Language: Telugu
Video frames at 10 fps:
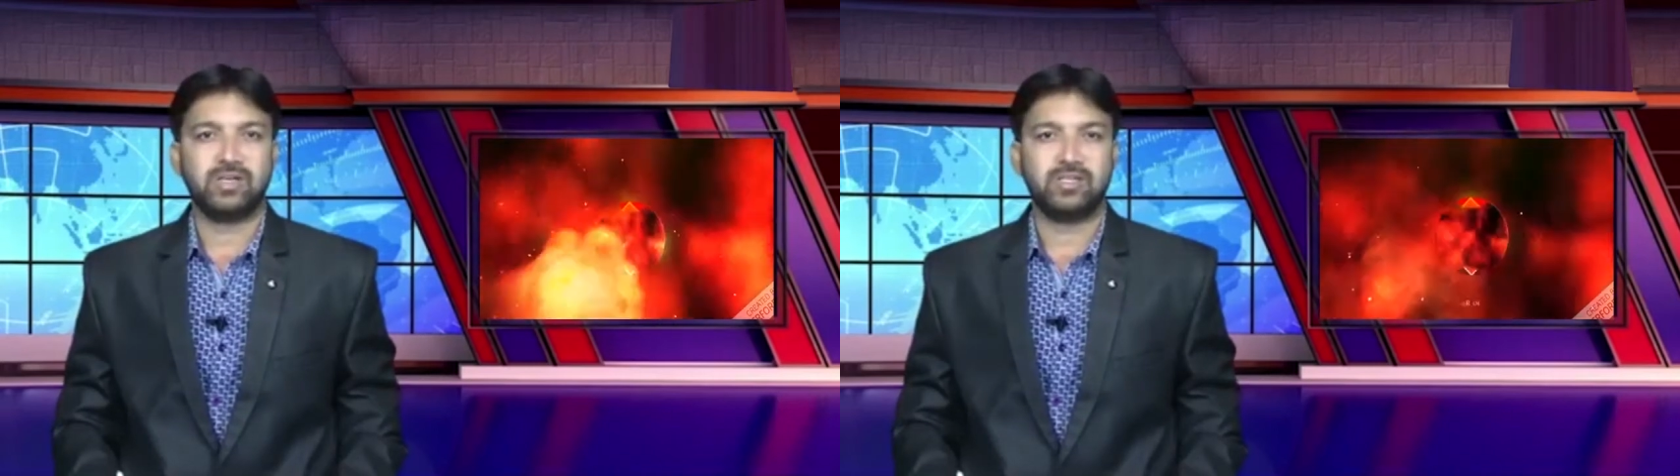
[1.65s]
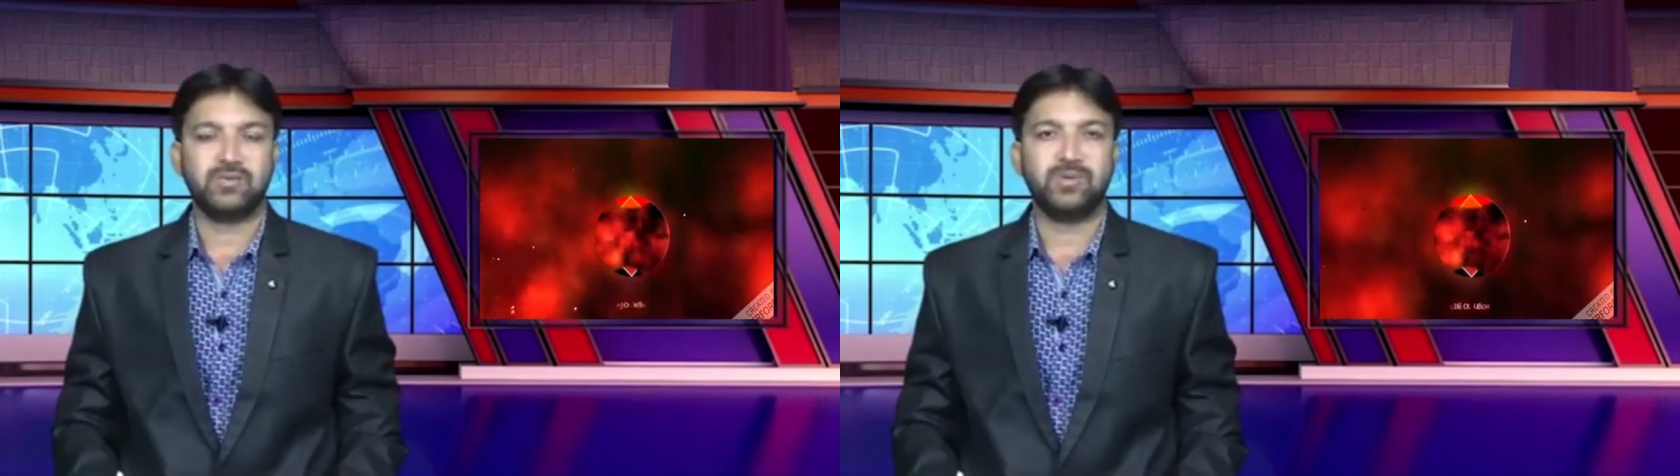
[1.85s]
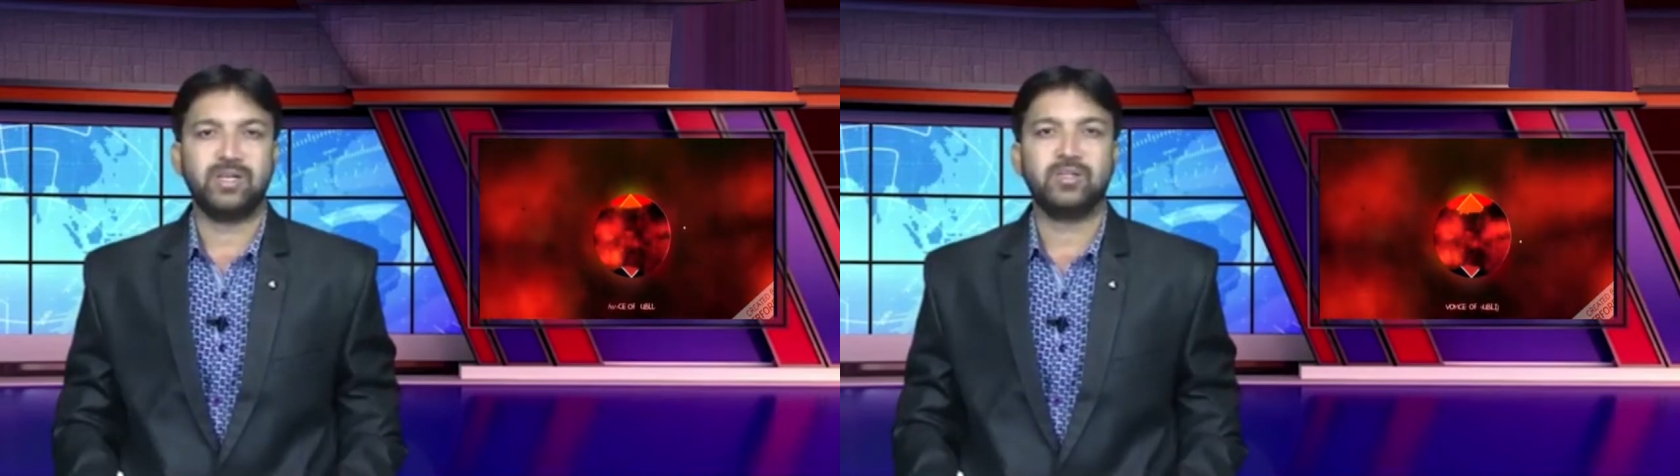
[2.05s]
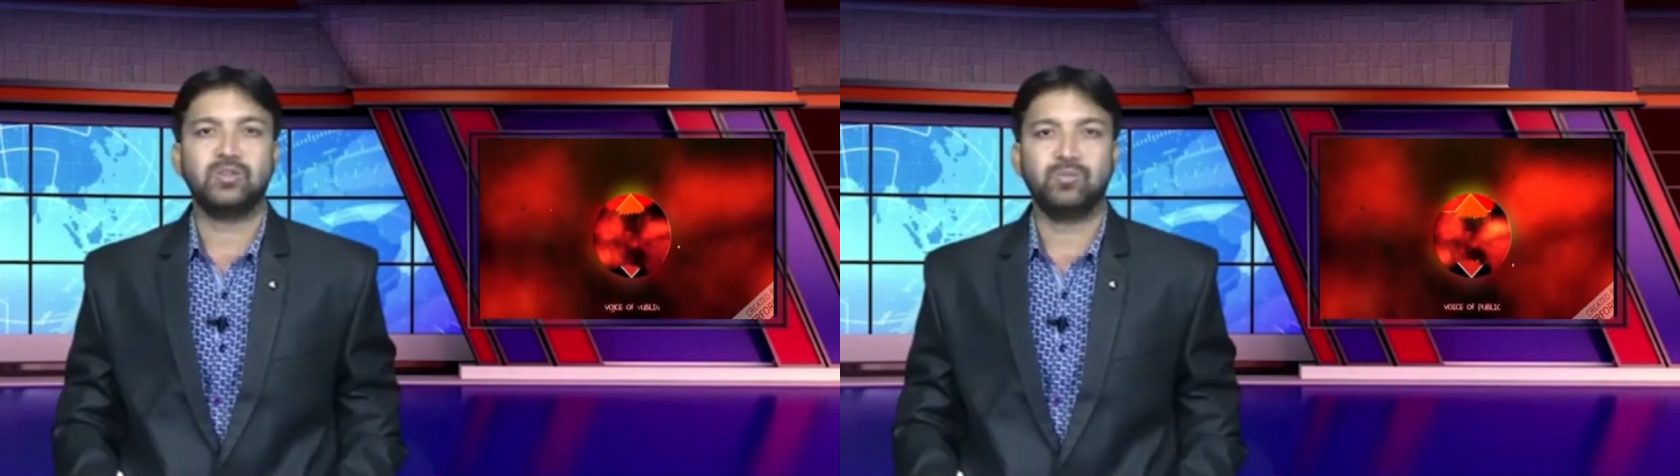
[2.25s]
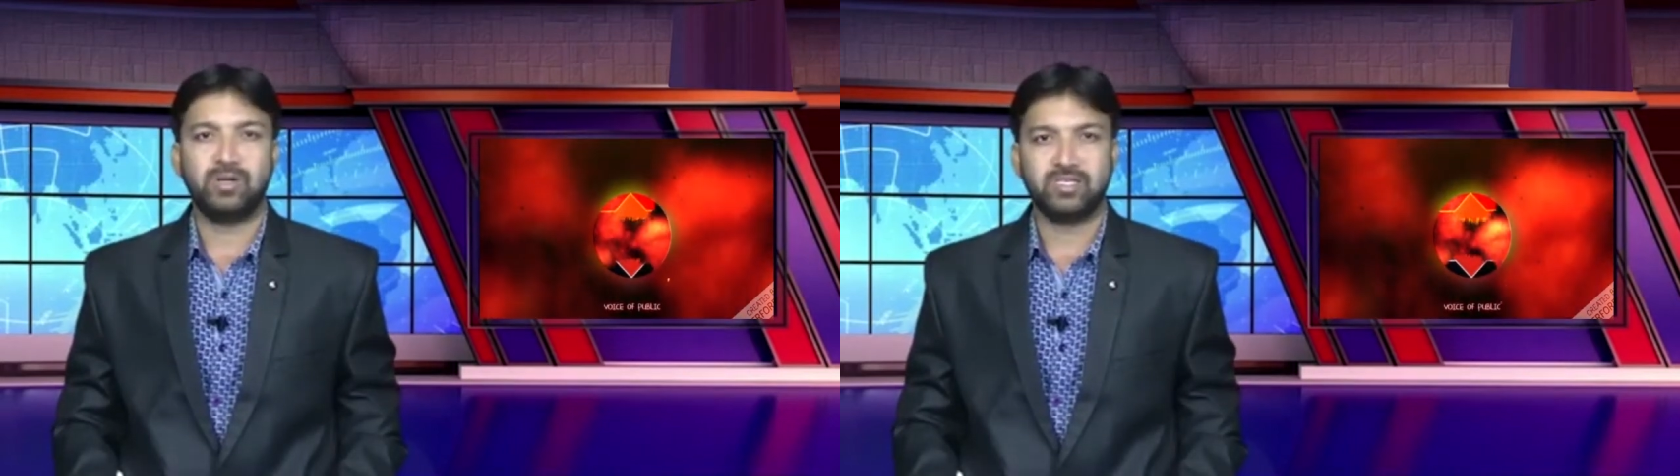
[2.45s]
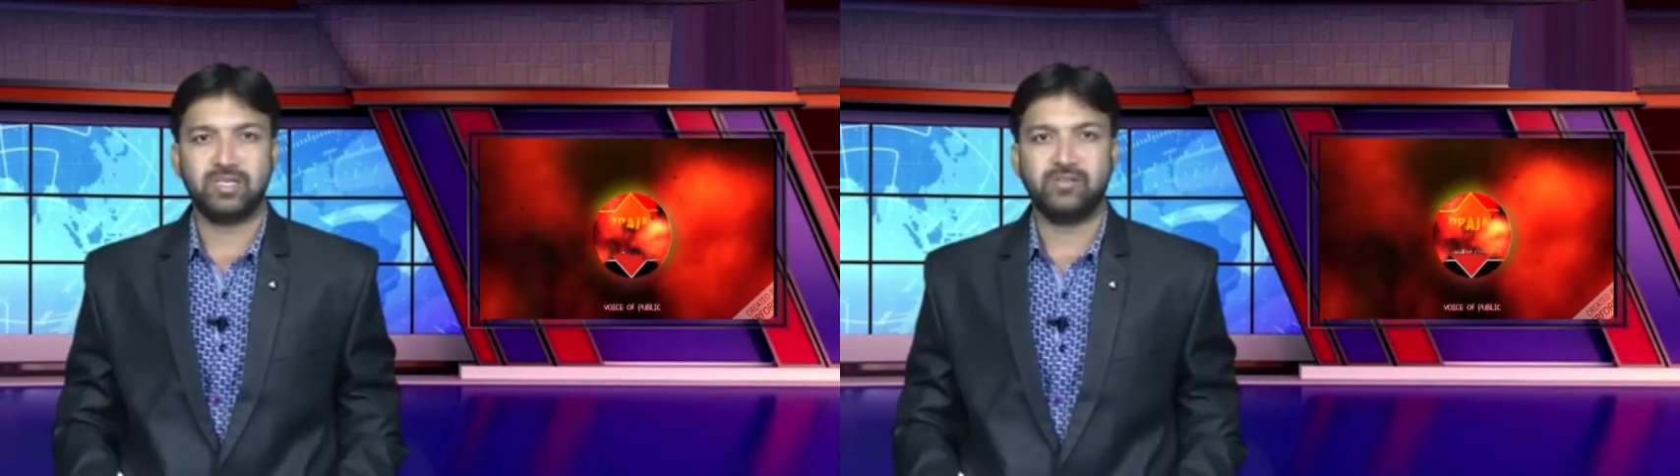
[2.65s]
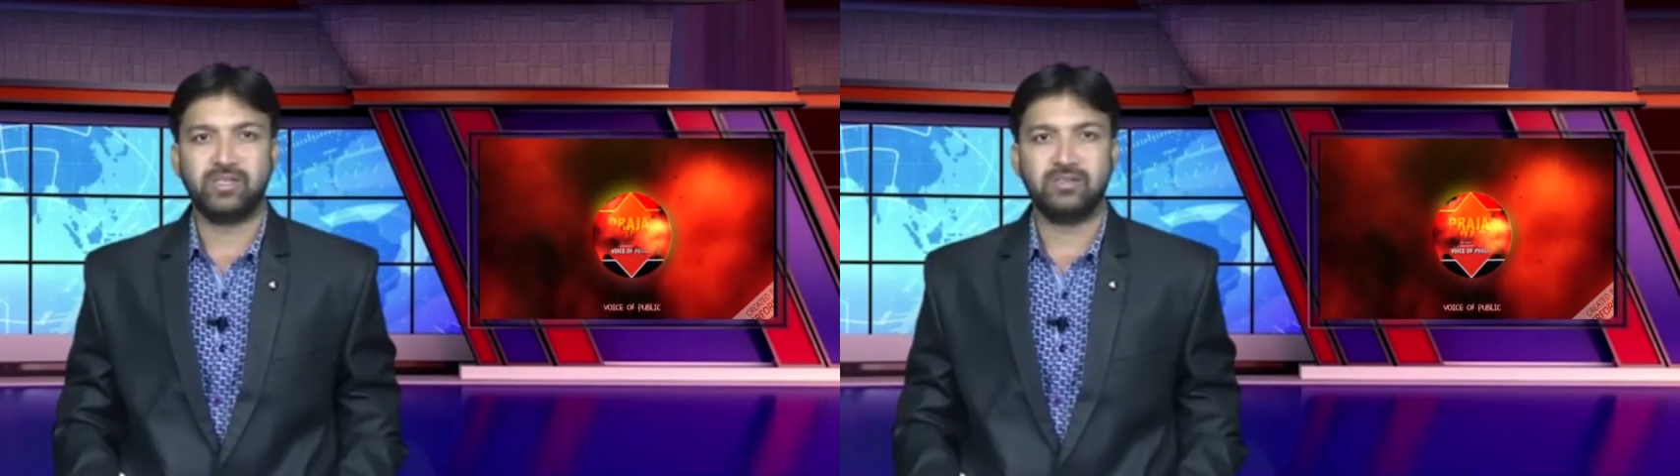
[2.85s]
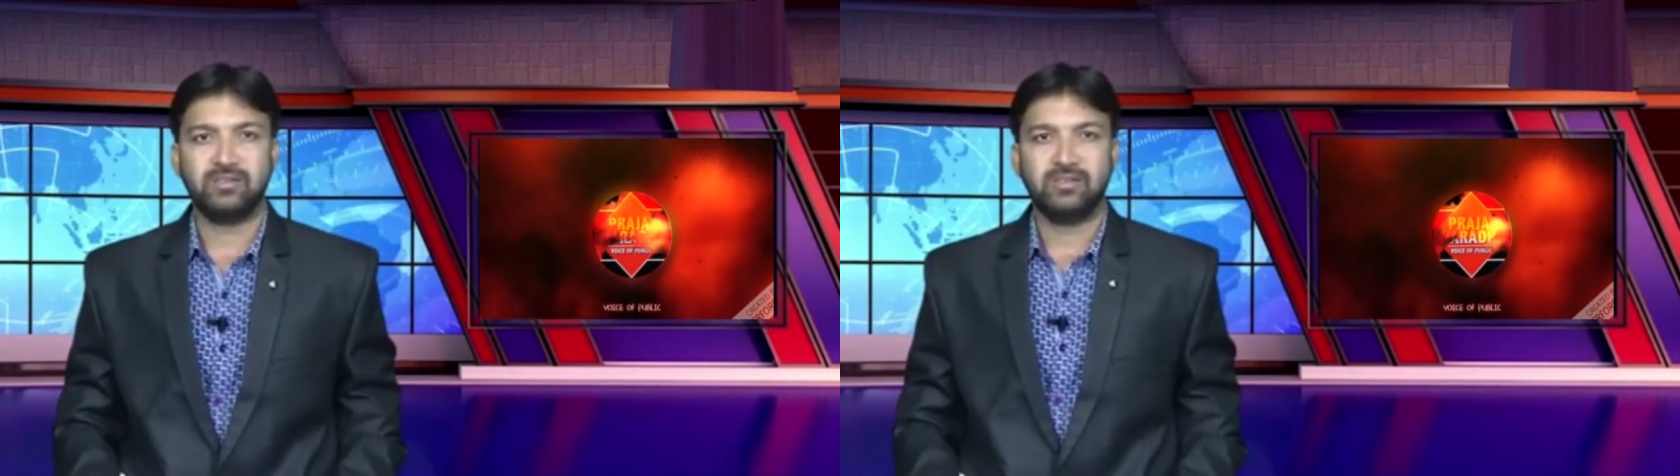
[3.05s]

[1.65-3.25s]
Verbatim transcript: కి స్వాగతం నేను దుమ్మాజ్